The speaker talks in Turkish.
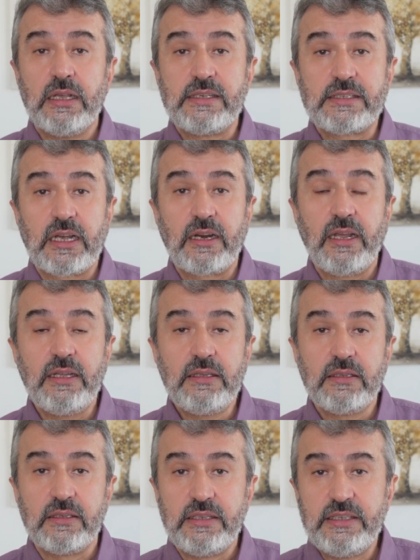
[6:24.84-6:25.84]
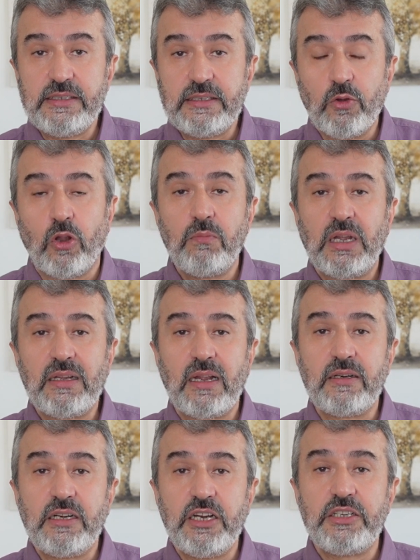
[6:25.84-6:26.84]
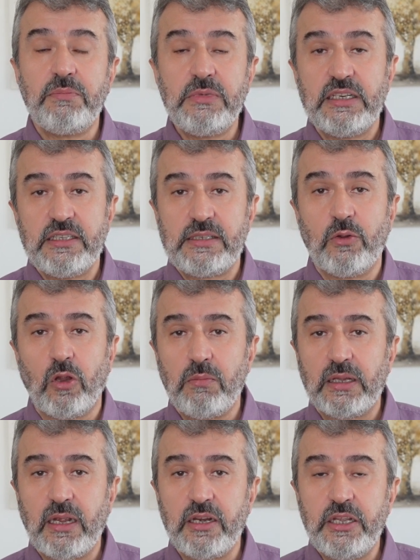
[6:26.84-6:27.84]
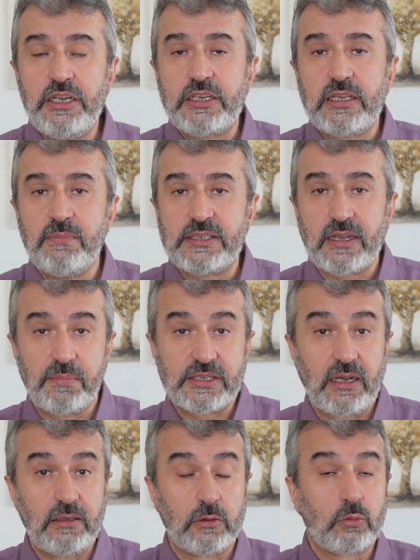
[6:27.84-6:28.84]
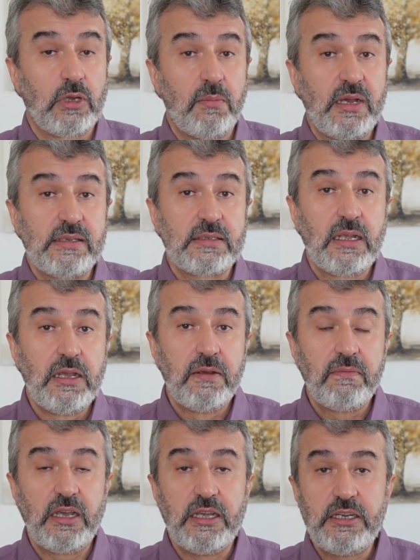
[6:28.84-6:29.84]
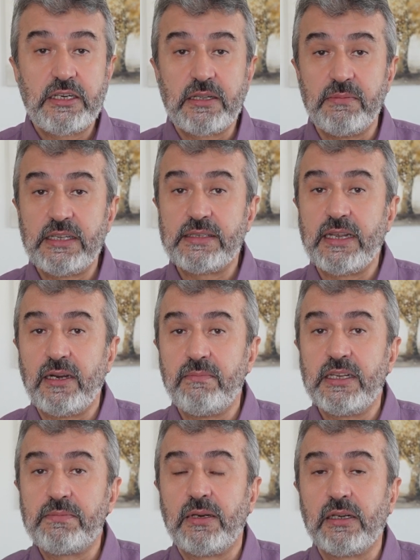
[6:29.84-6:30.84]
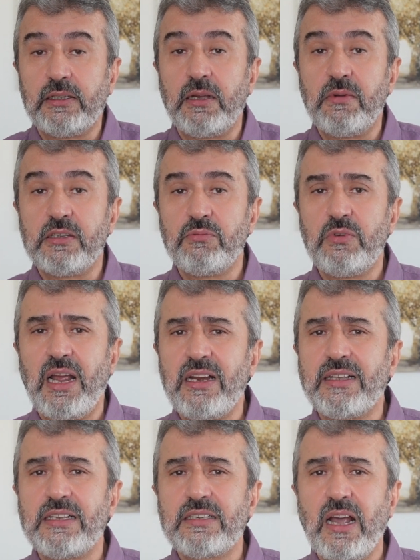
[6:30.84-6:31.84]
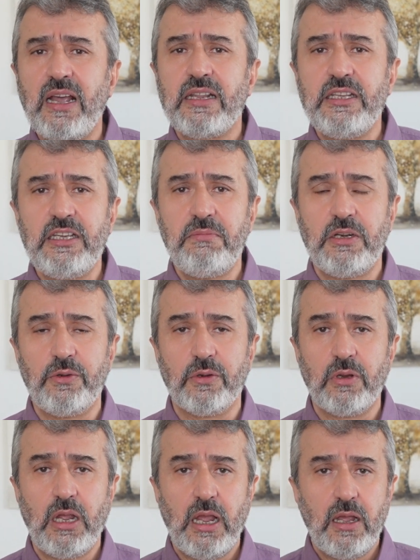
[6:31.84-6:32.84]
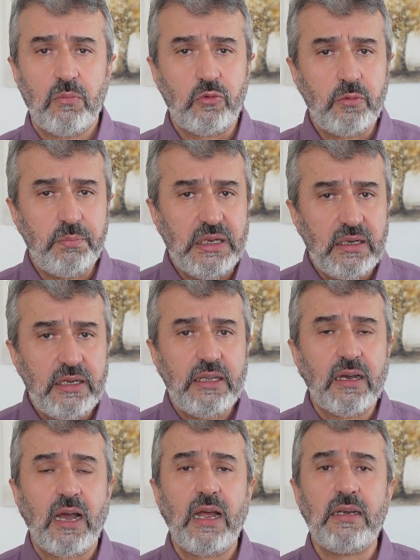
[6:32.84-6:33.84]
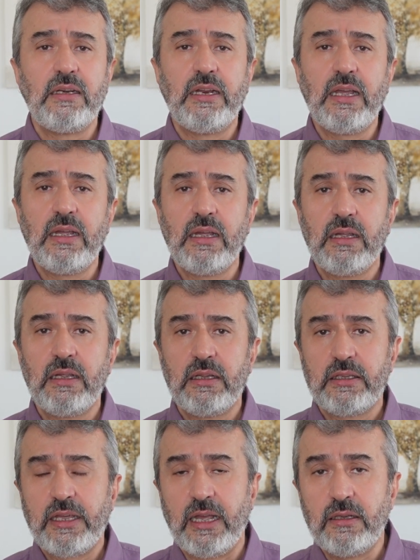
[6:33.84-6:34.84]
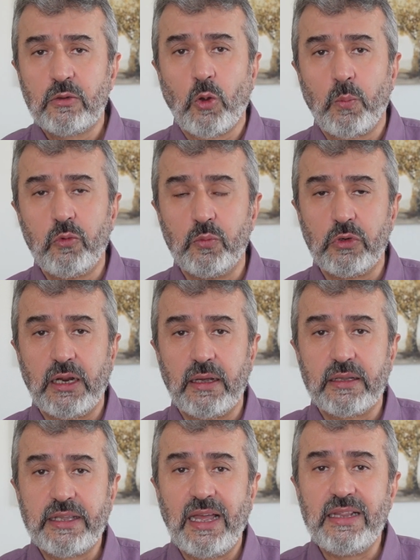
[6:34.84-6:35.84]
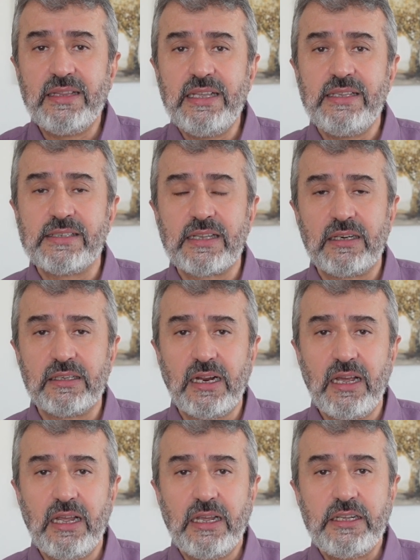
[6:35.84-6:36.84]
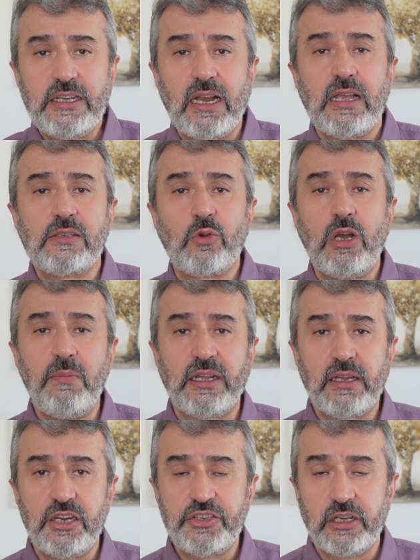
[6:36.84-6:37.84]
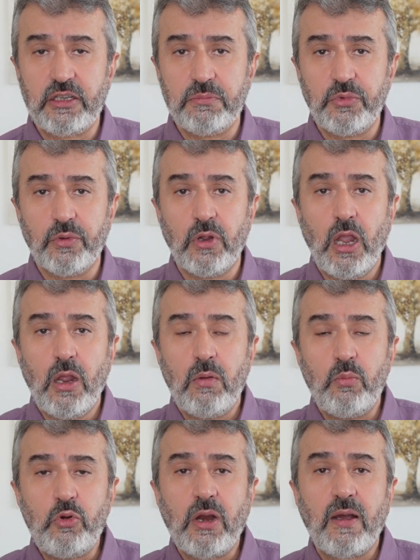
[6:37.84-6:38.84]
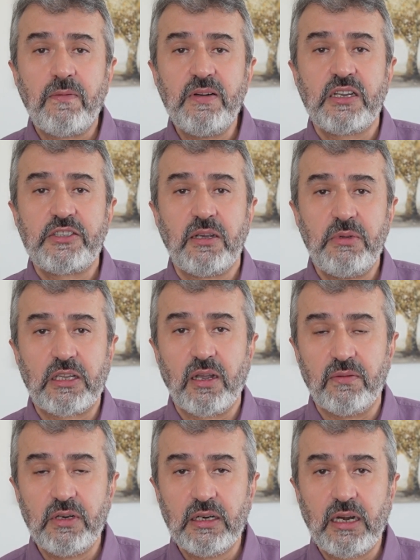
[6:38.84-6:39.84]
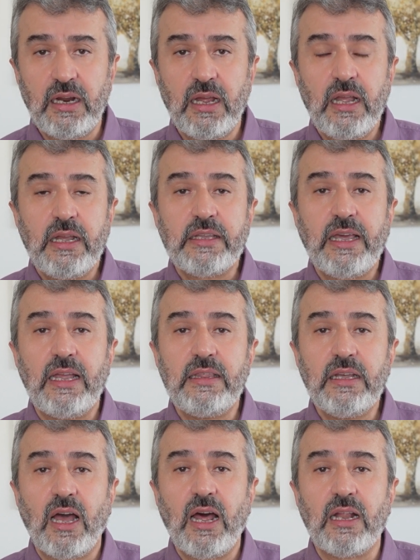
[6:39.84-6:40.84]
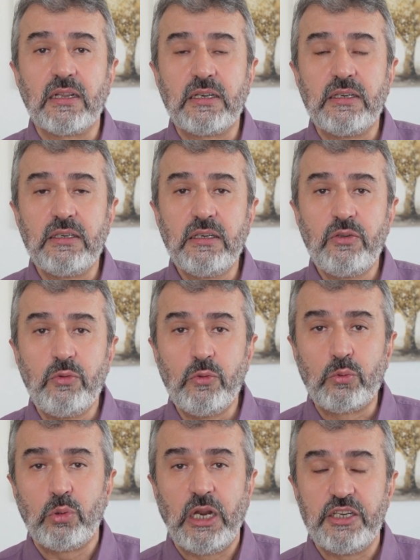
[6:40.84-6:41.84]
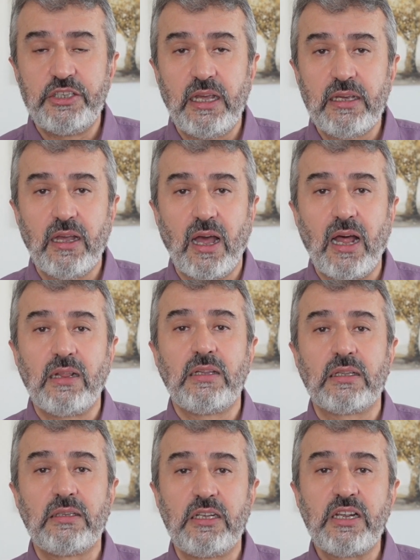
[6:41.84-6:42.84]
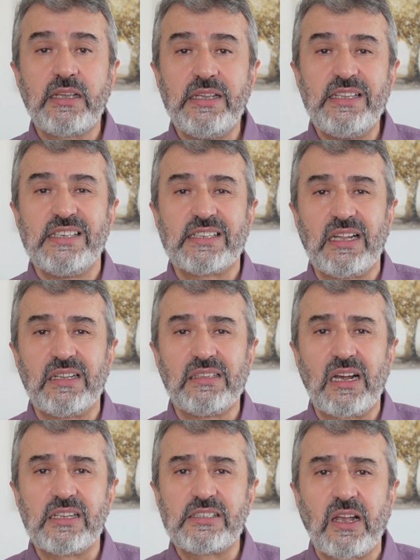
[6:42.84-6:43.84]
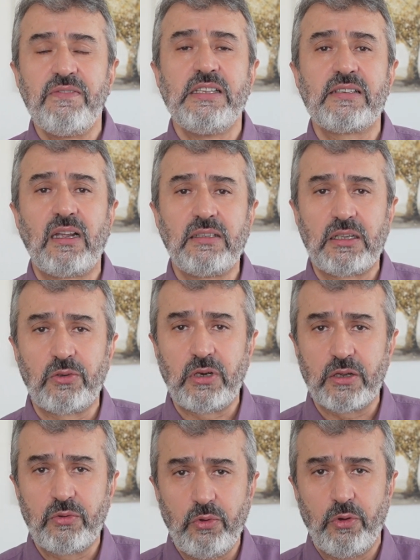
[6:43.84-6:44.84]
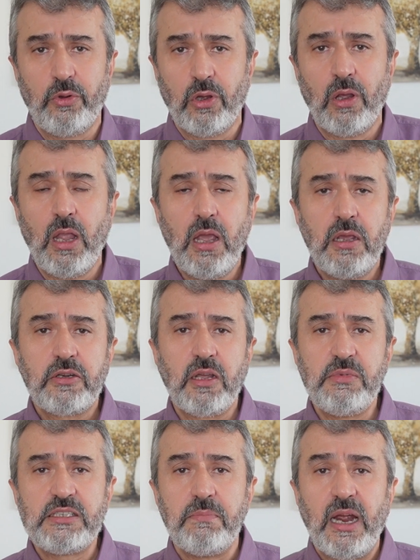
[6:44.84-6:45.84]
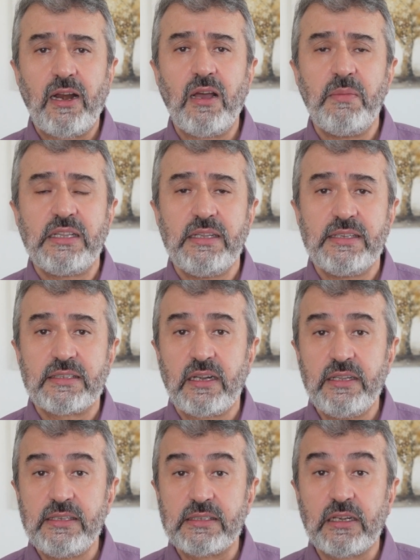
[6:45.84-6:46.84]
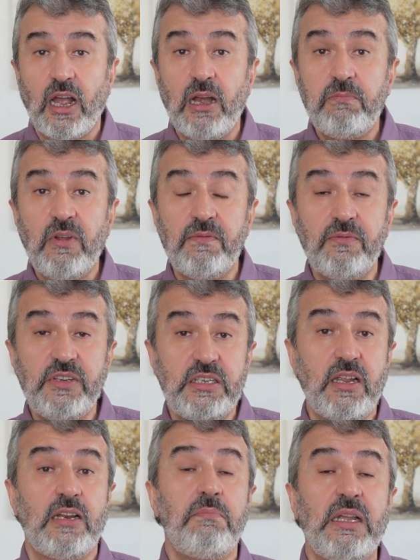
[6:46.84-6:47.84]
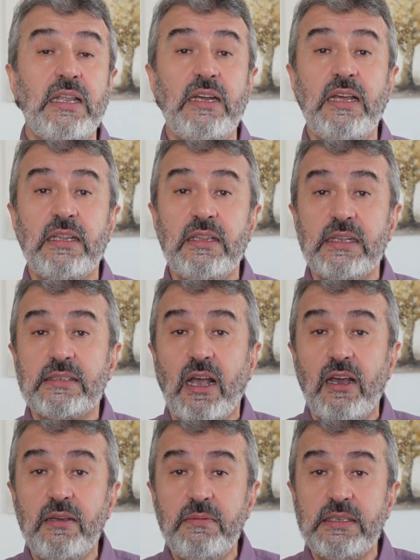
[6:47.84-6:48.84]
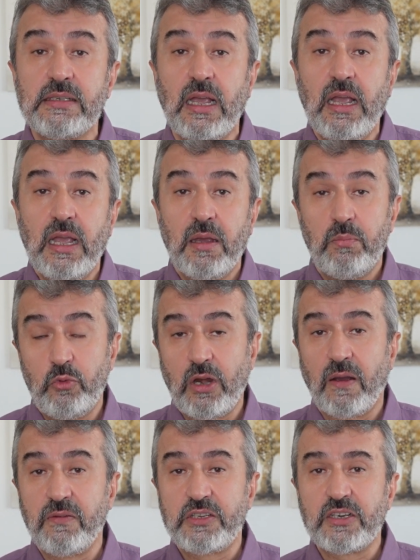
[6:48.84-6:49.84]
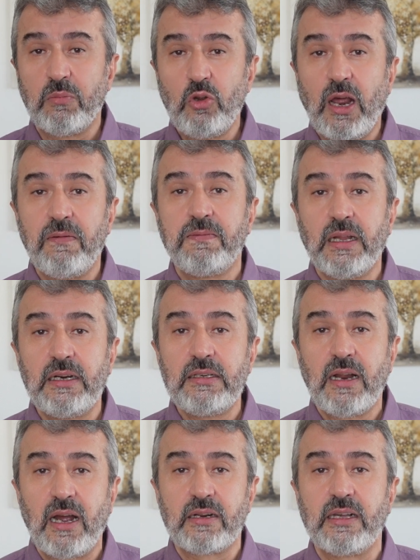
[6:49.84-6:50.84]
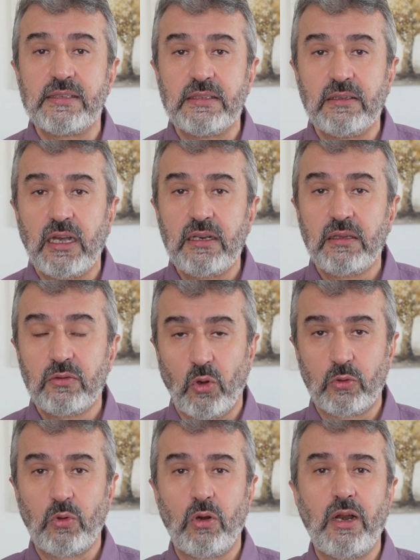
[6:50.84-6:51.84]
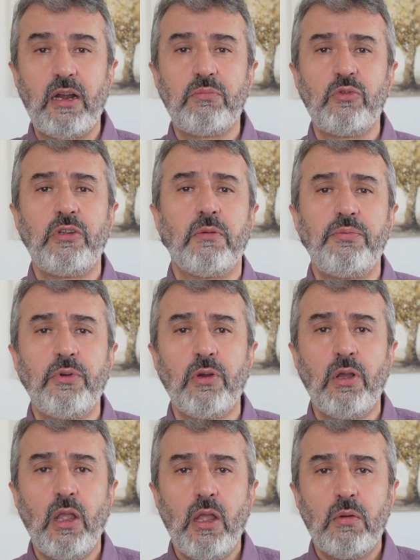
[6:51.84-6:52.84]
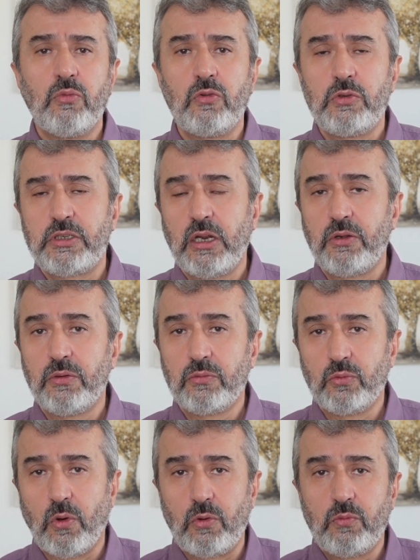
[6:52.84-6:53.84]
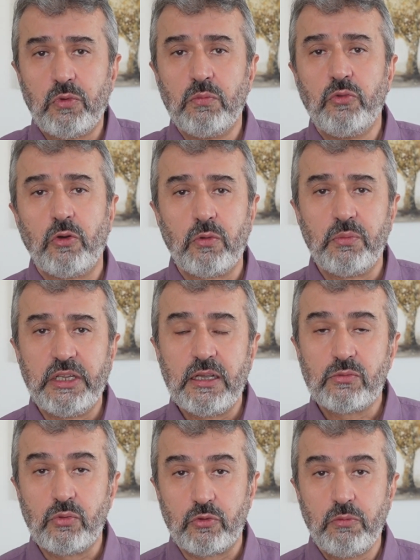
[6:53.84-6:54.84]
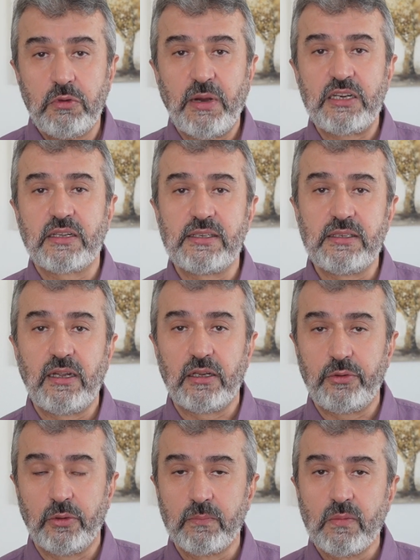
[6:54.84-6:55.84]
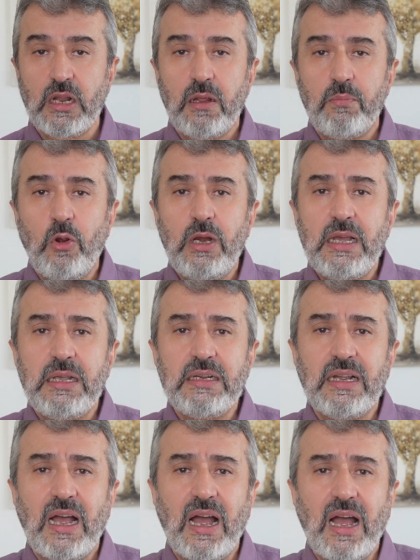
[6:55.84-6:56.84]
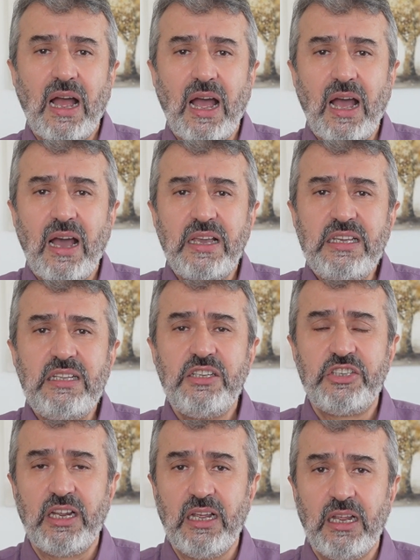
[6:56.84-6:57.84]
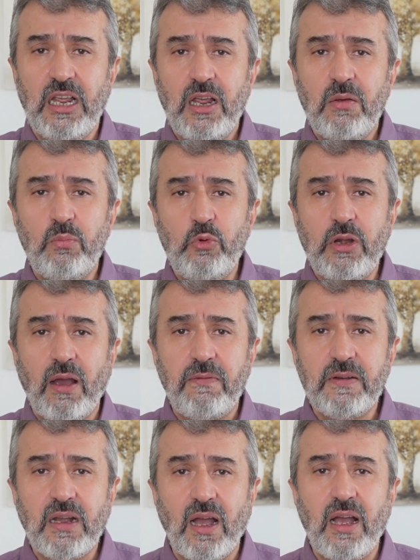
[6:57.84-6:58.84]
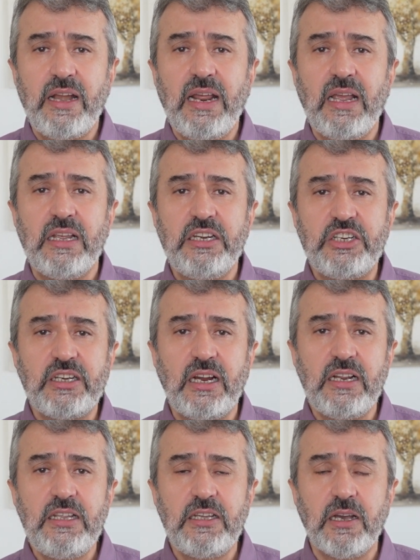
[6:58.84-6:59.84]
sarayın izni olmadan, rejimin izni olmadan hiç kimse hapishanede tutulamaz ve hiç kimse serbest bırakılamaz. Bunu herkes gayet iyi biliyor. Bunu bildiği halde kendi toplumuna, kendi insanına yalan söylemekten çekinmiyor. Münafıkça bir tavırla kendi halkını ütülecek, aldatılacak insanlar, saf insanlar olarak görüyor. İşte biz merhamet insanıyız, kalp ve vicdan medeniyetine sahibiz. Münafıkça bu lafların arkasından doktorlar bunu yapıyor. Bunu işte doğru bulmuyorum diye suçu bir başkasına atıyor. Böyle haince, münafıkane işlerin